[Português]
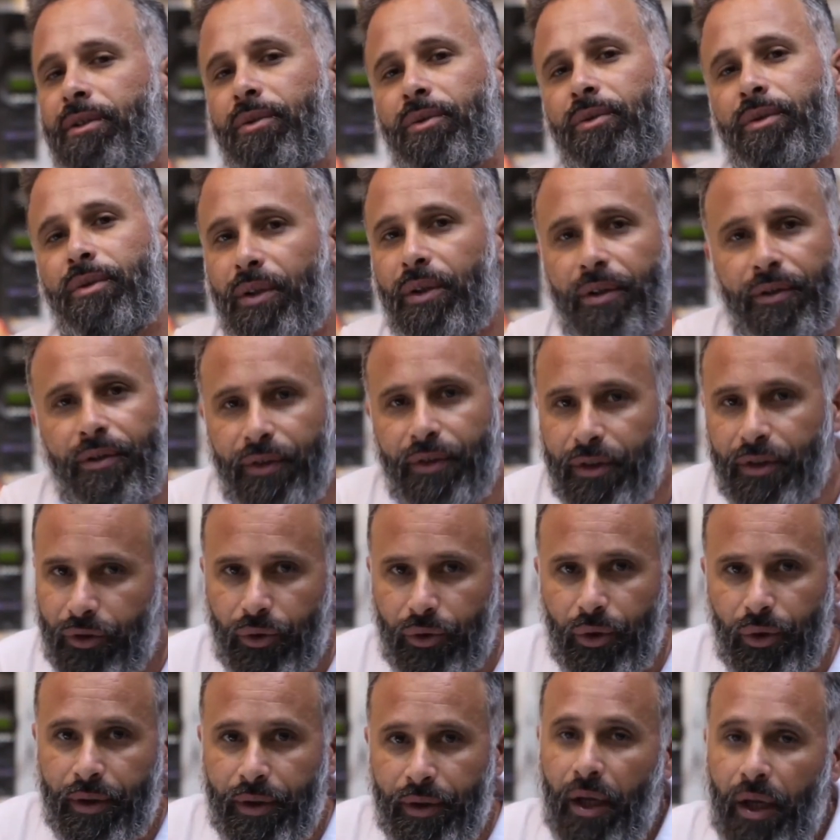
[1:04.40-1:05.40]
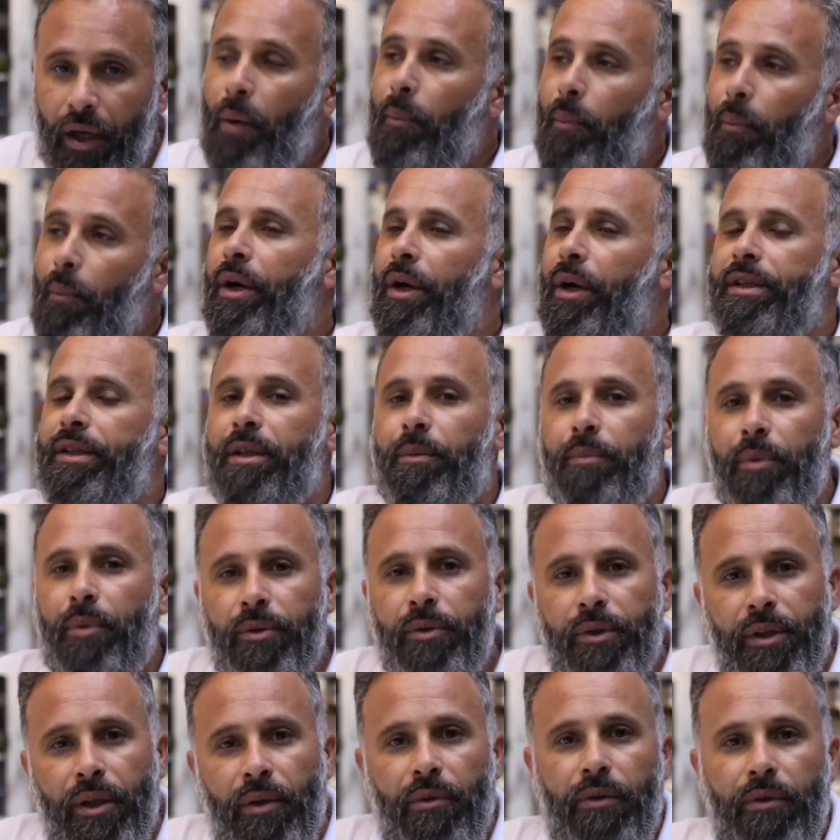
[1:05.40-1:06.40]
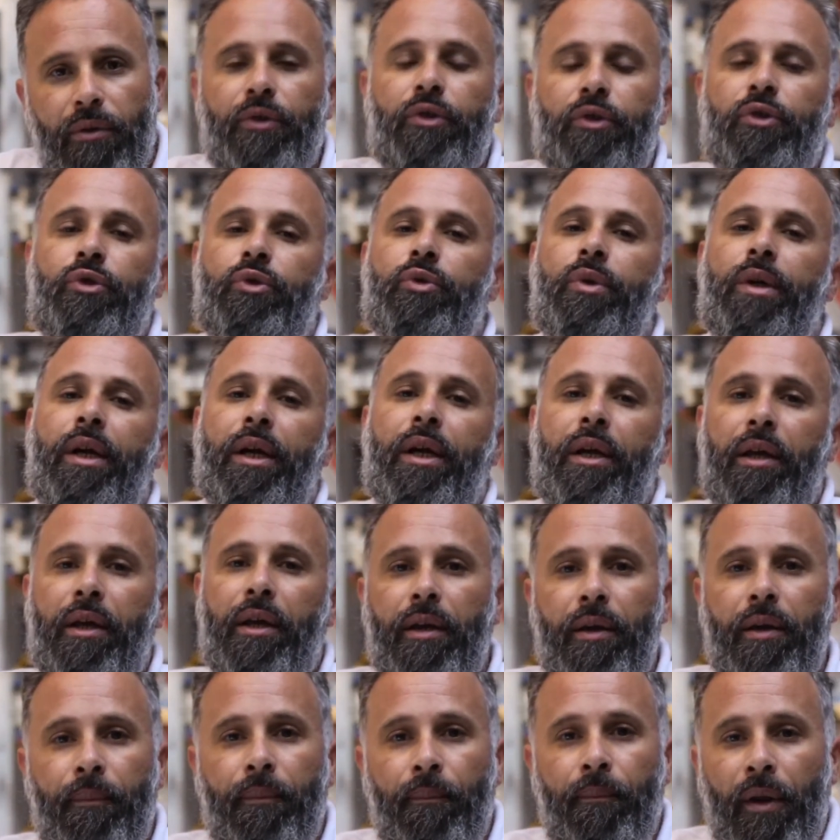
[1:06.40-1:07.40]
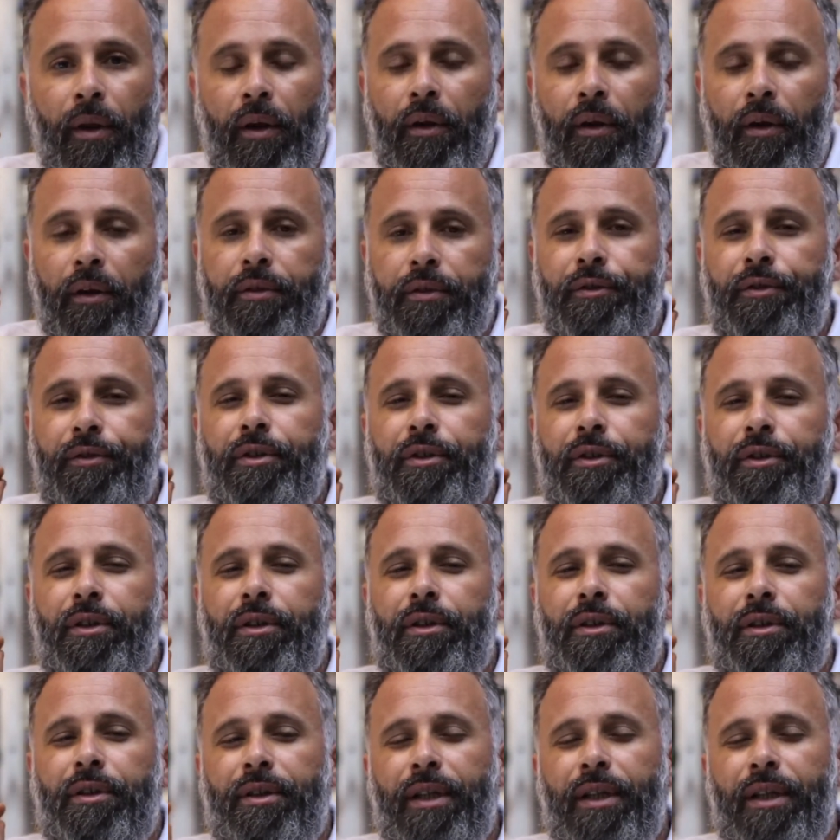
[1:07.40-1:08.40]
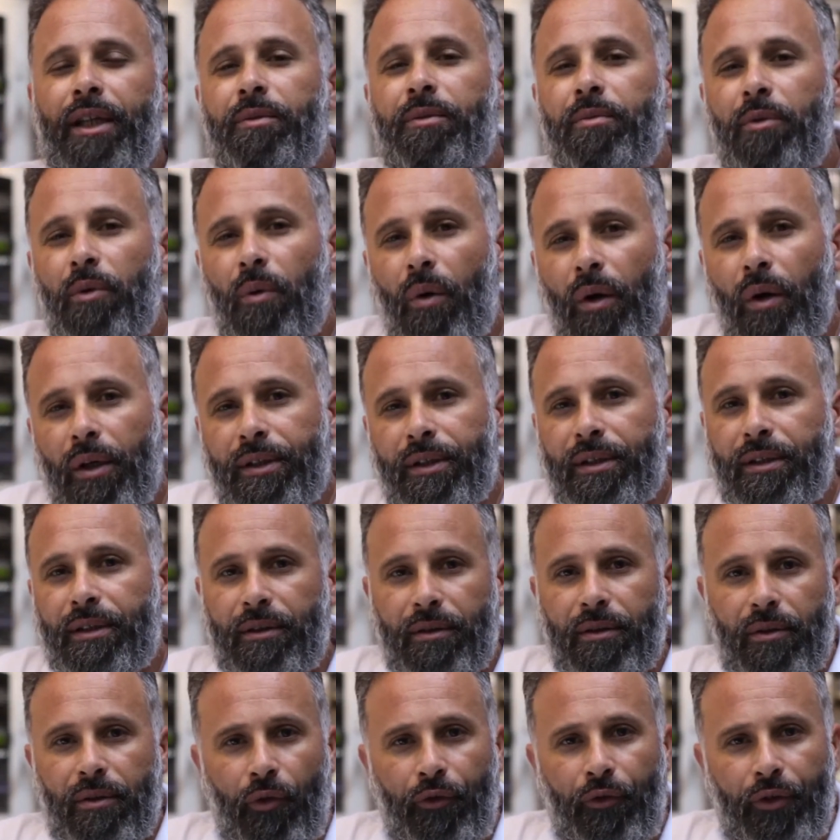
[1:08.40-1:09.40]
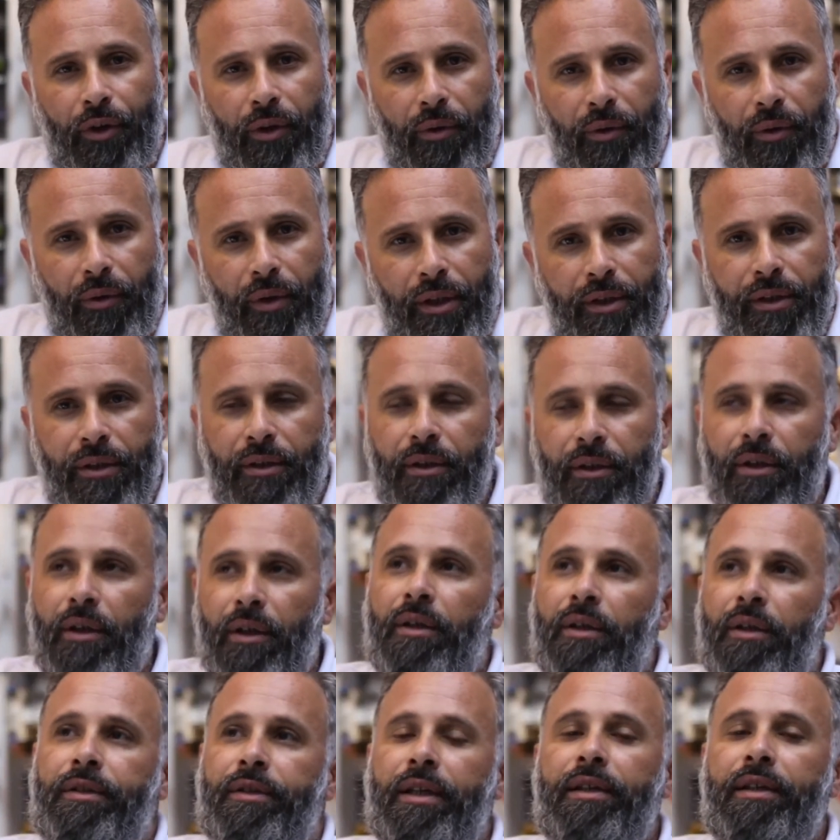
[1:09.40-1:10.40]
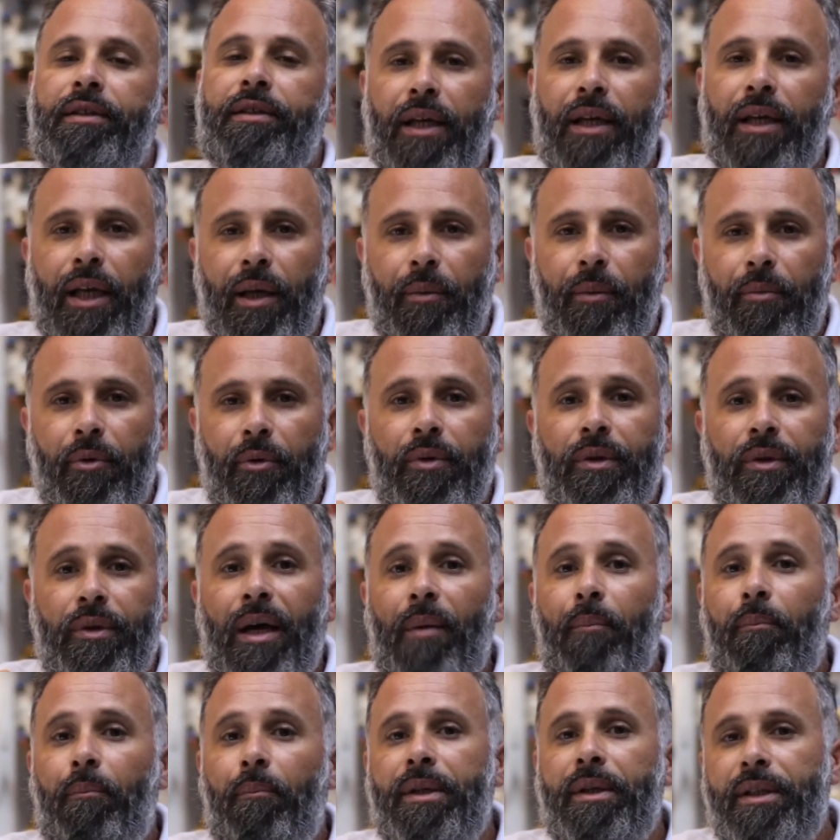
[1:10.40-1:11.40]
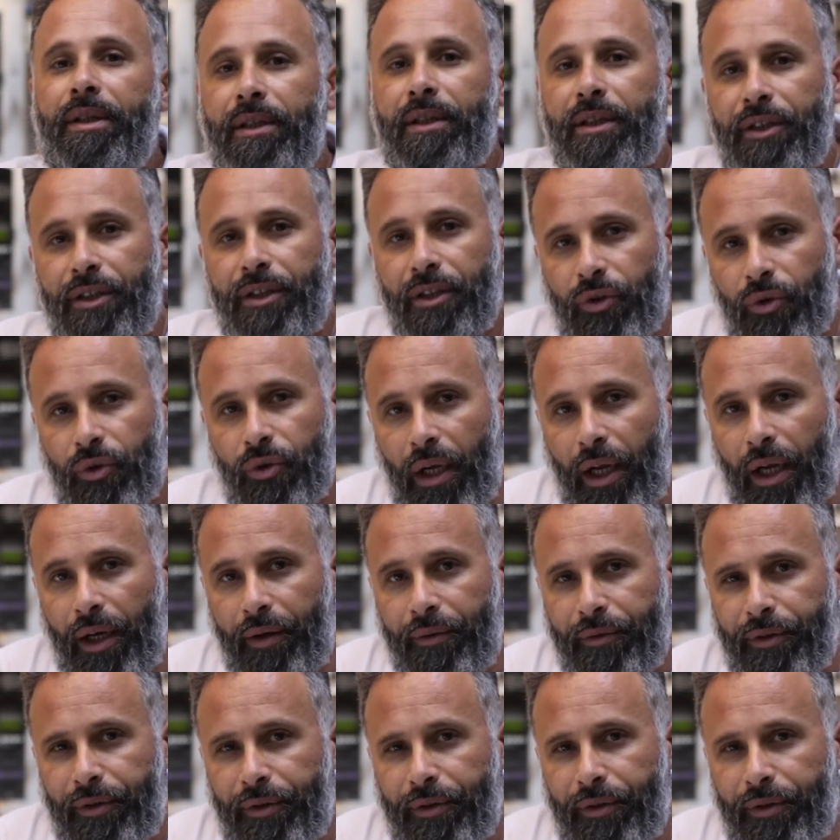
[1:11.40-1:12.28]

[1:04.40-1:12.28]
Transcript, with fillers: do teu inversor. Por exemplo, eu tenho um inversor aqui de 3000 watts off-grid sem ser híbrido da Panda Energia Solar.